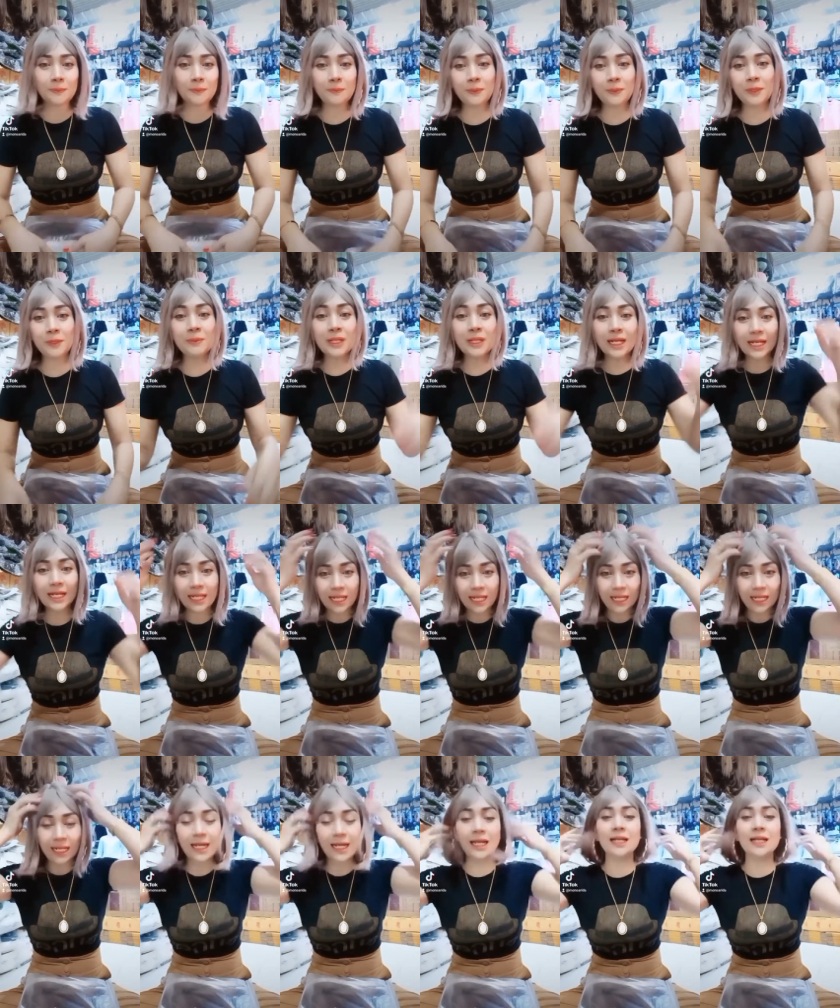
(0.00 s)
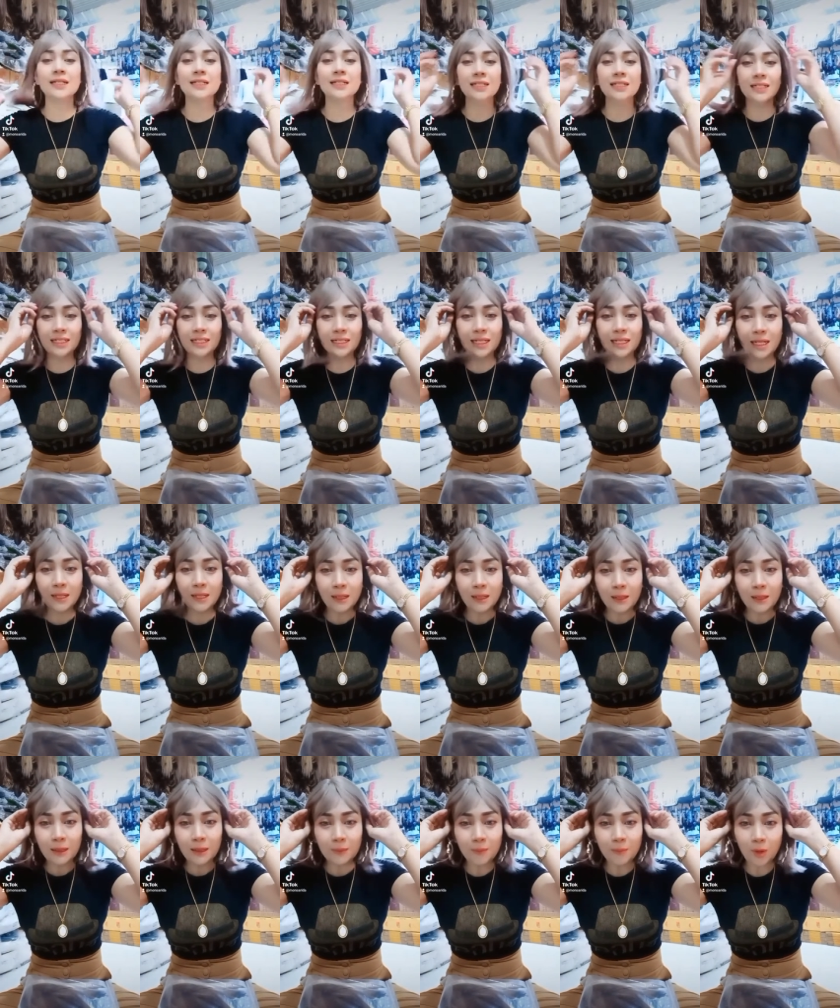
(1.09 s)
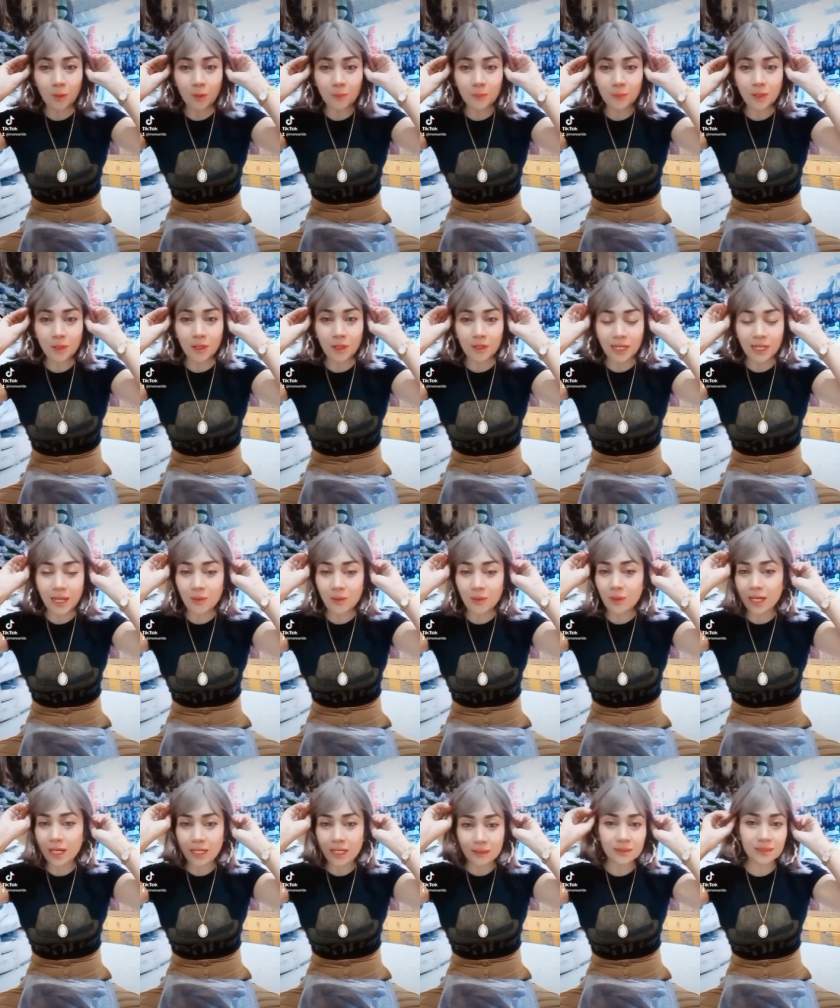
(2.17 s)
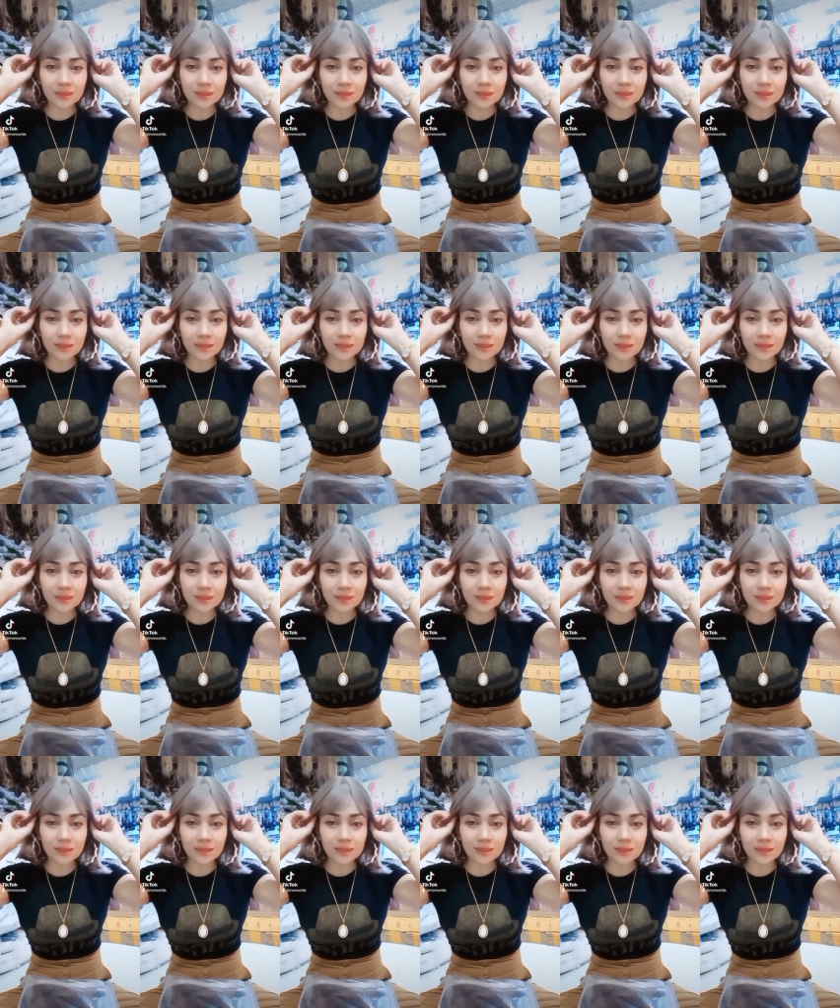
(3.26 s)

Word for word: เพื่อนเพื่อนเห็นแล้วค่ะ คือผมของเราอะ